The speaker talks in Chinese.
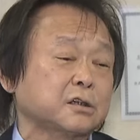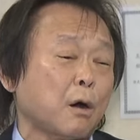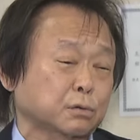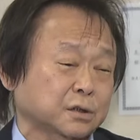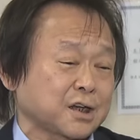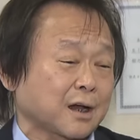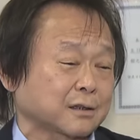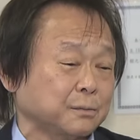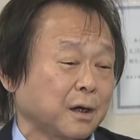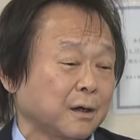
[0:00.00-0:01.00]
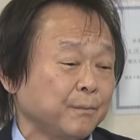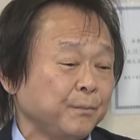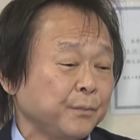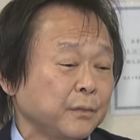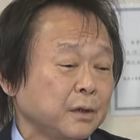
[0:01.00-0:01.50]
吵架的嘛。
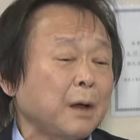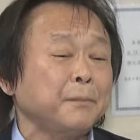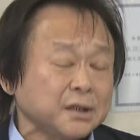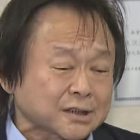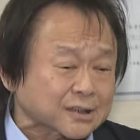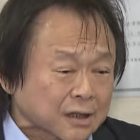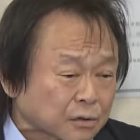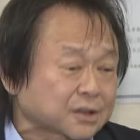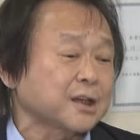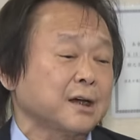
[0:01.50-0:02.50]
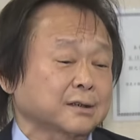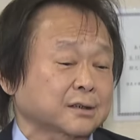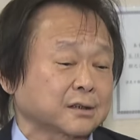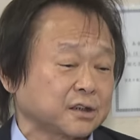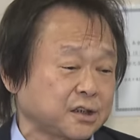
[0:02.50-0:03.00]
那明知道这样
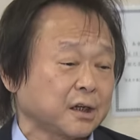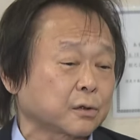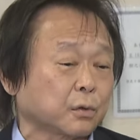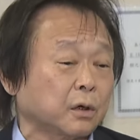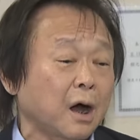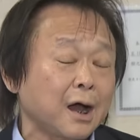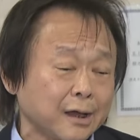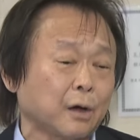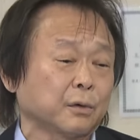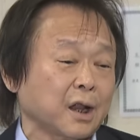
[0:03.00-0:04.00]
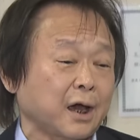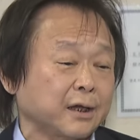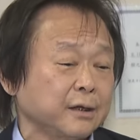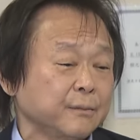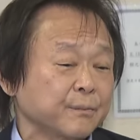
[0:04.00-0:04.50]
子的结果还要
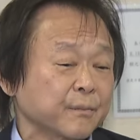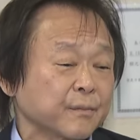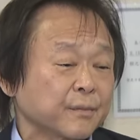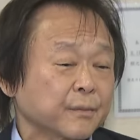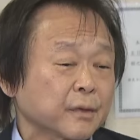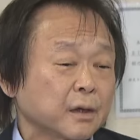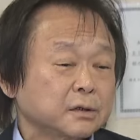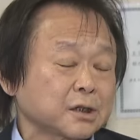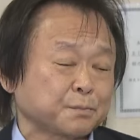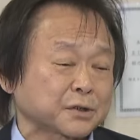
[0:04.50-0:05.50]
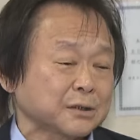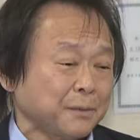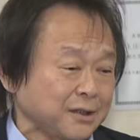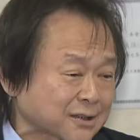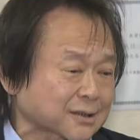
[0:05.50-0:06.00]
来，这不是
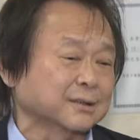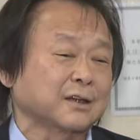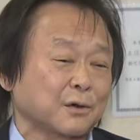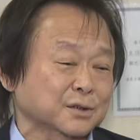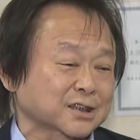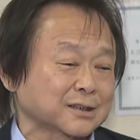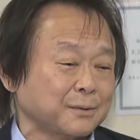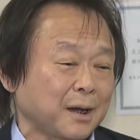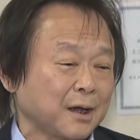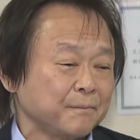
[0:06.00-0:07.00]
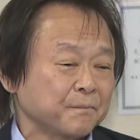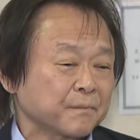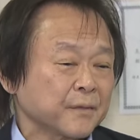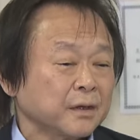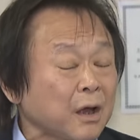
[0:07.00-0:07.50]
没事找事吗？
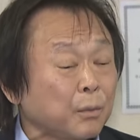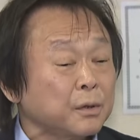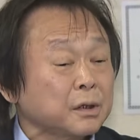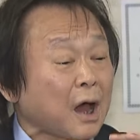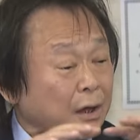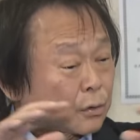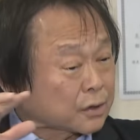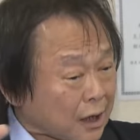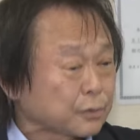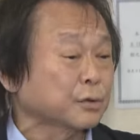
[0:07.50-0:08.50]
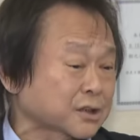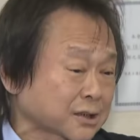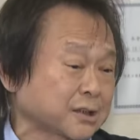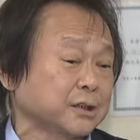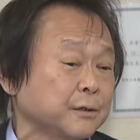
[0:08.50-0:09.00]
那我们还有太多
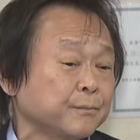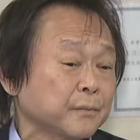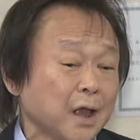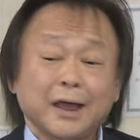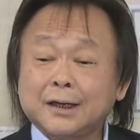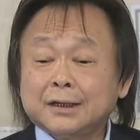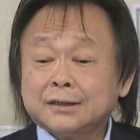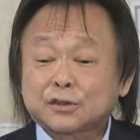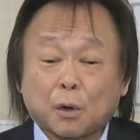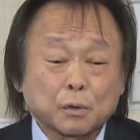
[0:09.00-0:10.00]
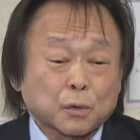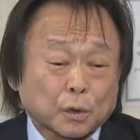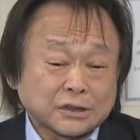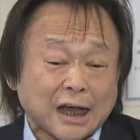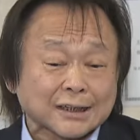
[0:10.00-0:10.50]
事情，哎，从
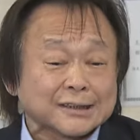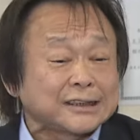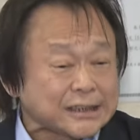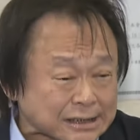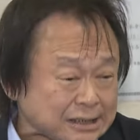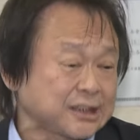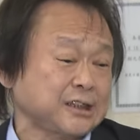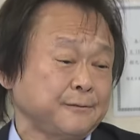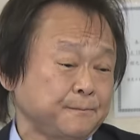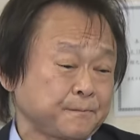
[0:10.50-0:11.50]
国家的经济、